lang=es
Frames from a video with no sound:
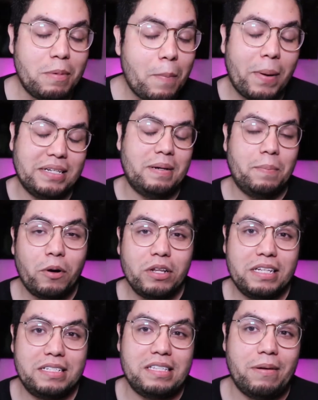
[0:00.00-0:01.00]
mi
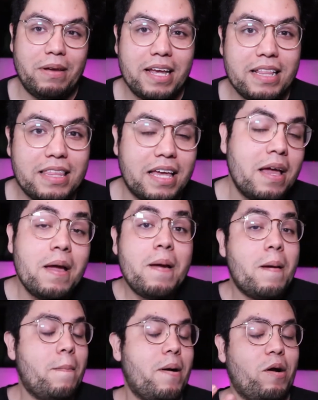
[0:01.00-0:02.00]
pasaporte está vigente.
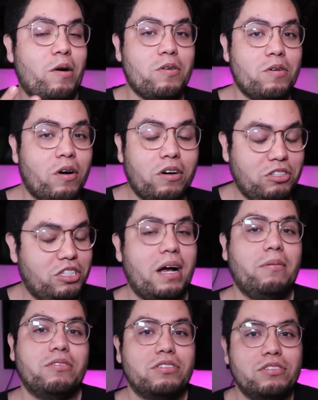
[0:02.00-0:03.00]
Pero no,
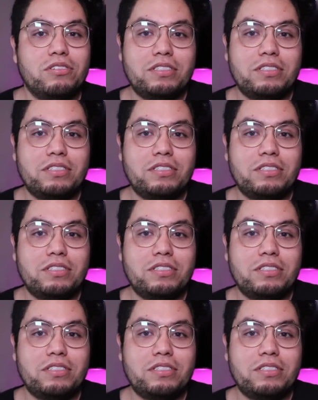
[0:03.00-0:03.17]
chavos, si